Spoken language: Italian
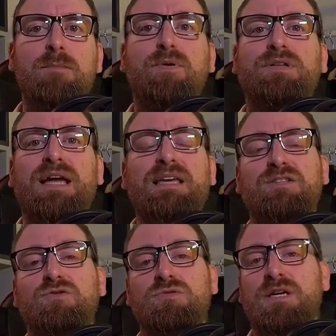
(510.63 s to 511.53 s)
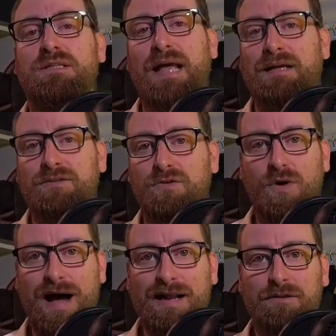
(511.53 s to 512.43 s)
Potrei aggiungere
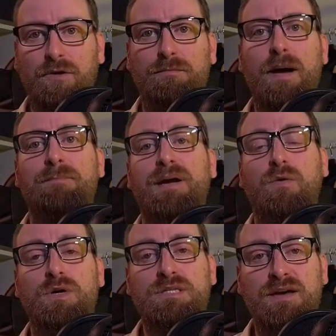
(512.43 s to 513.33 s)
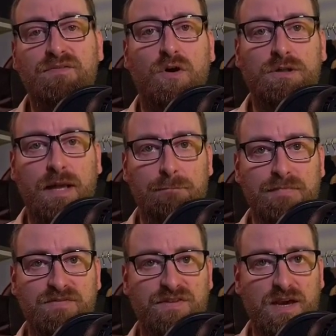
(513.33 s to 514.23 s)
tanto altro, ma per questa volta
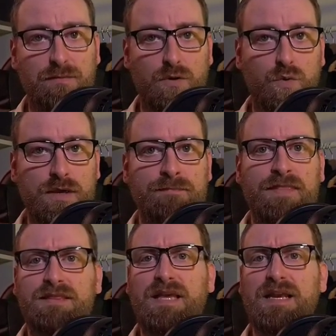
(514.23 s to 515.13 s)
mi fermo qui